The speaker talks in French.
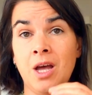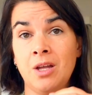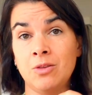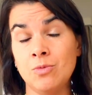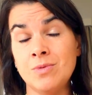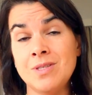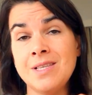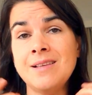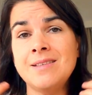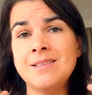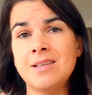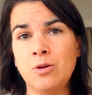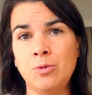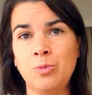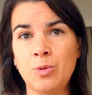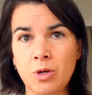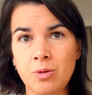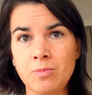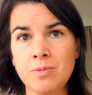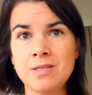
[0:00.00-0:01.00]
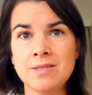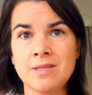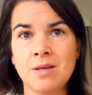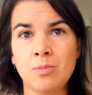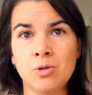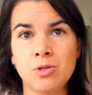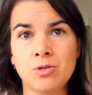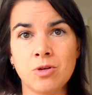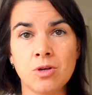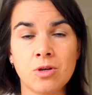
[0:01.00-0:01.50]
Donc ça, c'est le premier
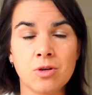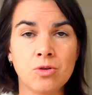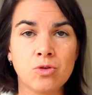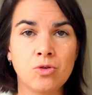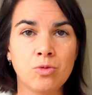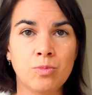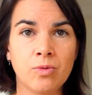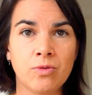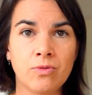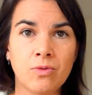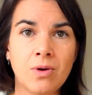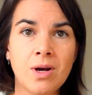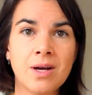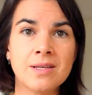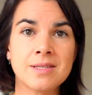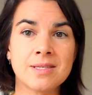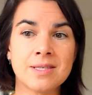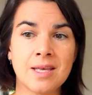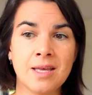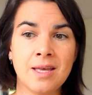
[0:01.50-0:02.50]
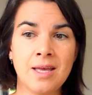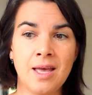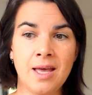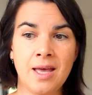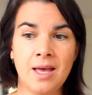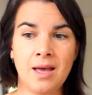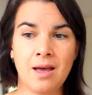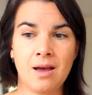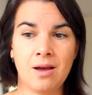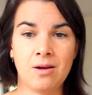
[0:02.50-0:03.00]
saboteur que tu peux voir, c'est
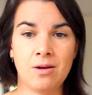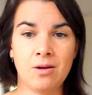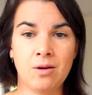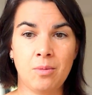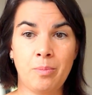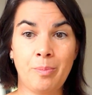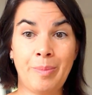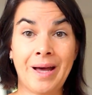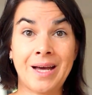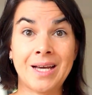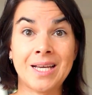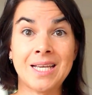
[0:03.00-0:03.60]
euh, par